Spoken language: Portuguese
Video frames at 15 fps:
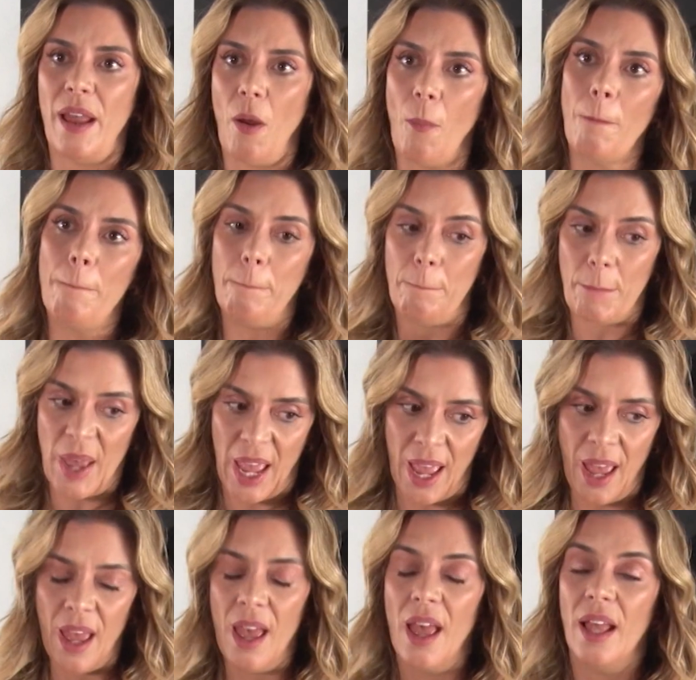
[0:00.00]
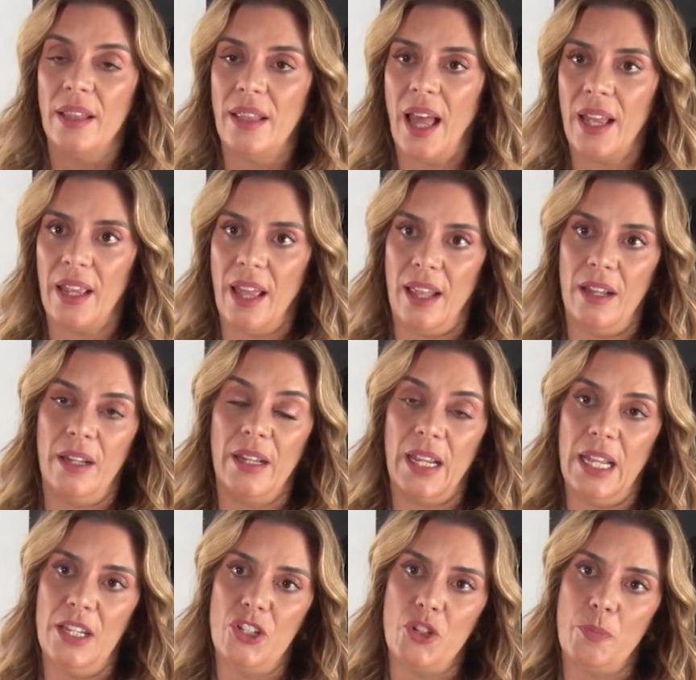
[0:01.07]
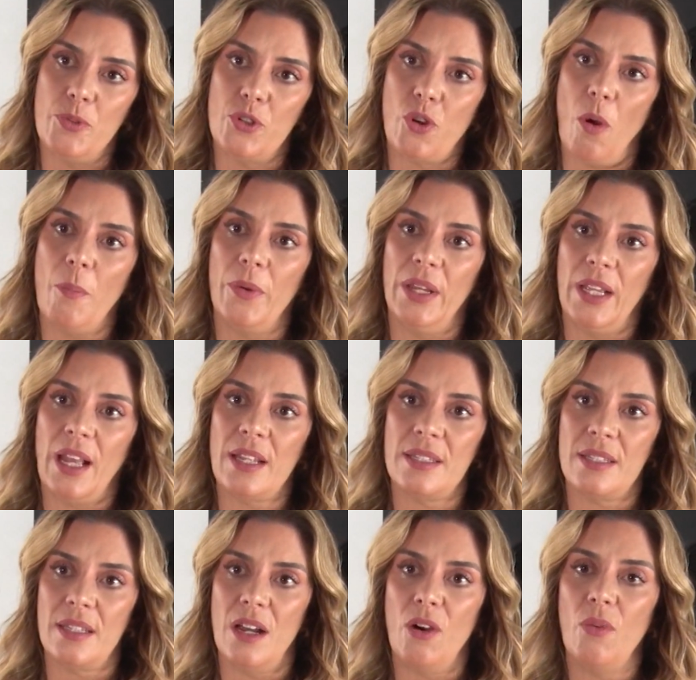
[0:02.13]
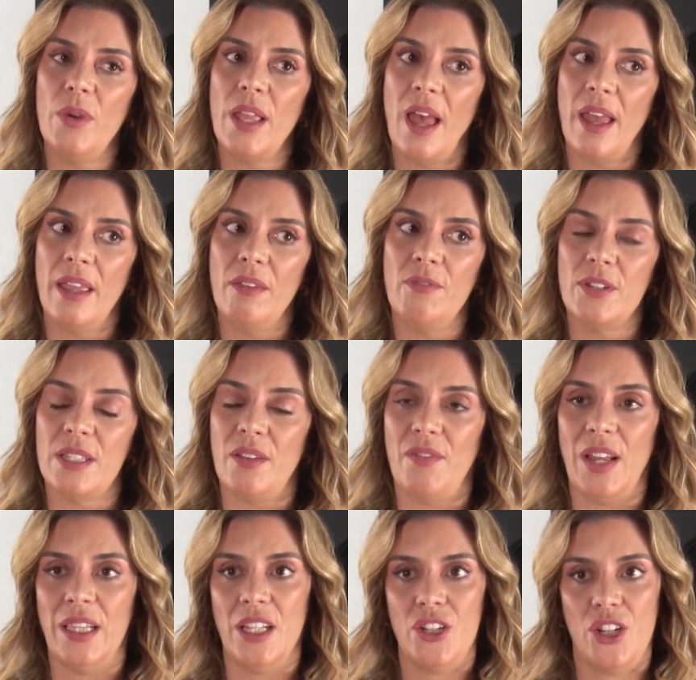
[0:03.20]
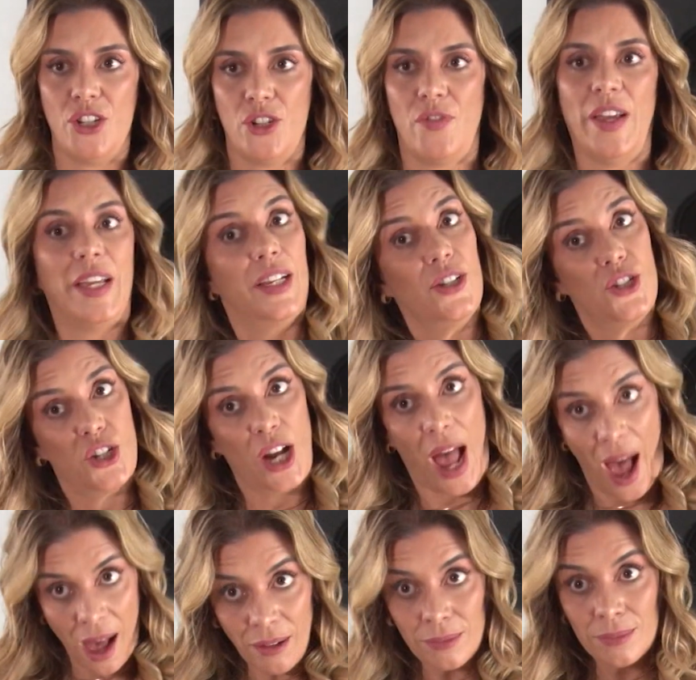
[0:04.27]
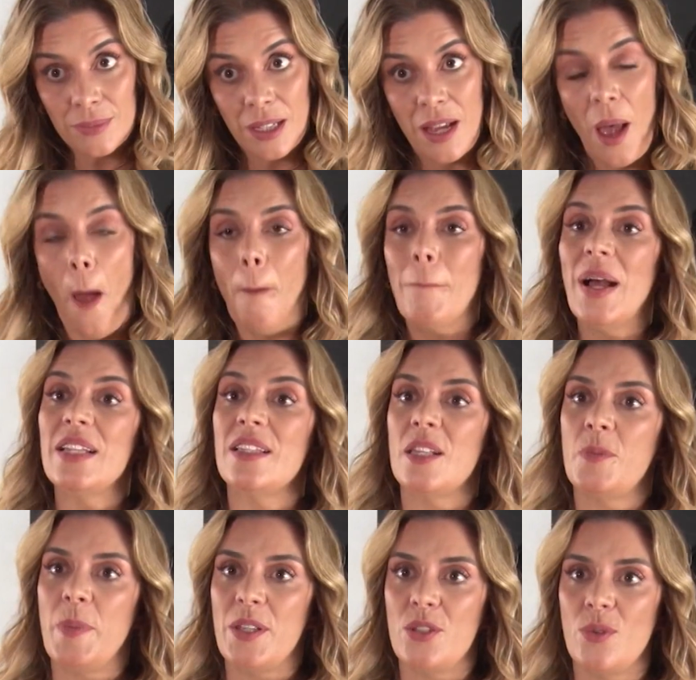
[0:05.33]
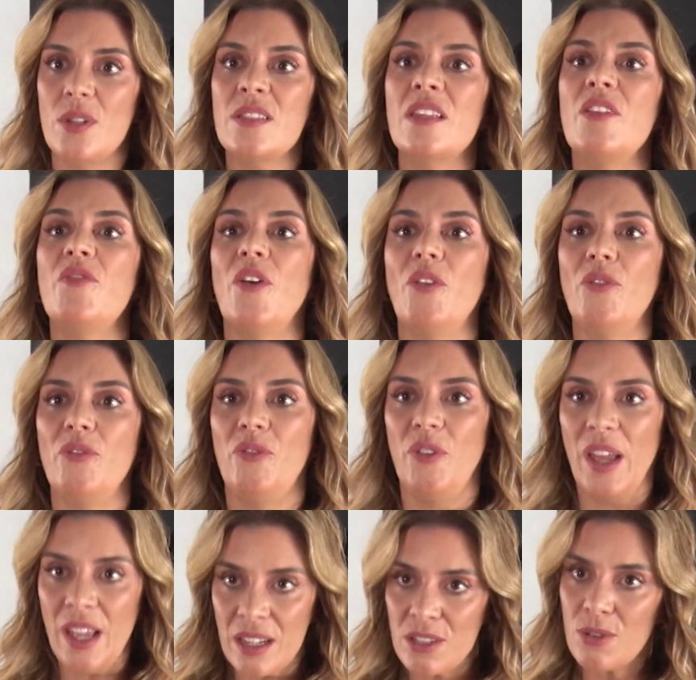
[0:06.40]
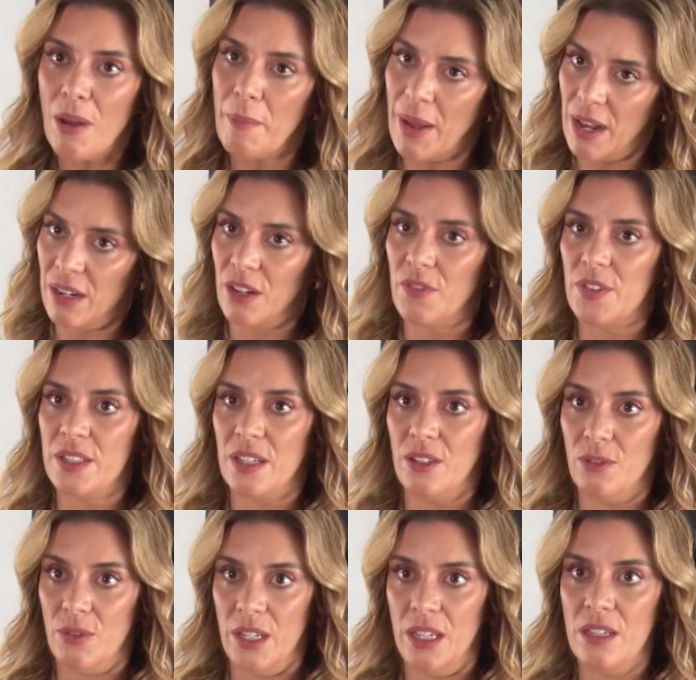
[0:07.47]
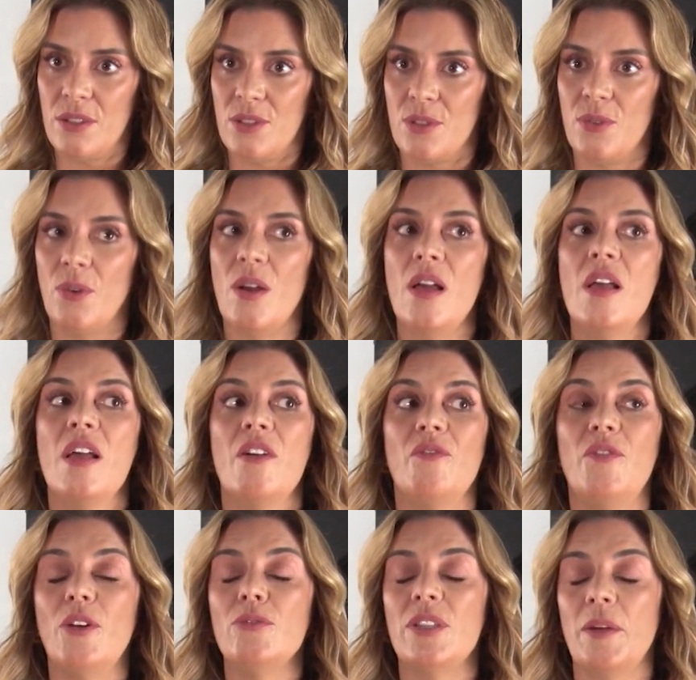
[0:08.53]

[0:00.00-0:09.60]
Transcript: né? um pé naquela, naquele tipo de comunicação e aí você vai ter gente que vai criticar mas as pessoas que vão ver a sua marca fazendo isso vão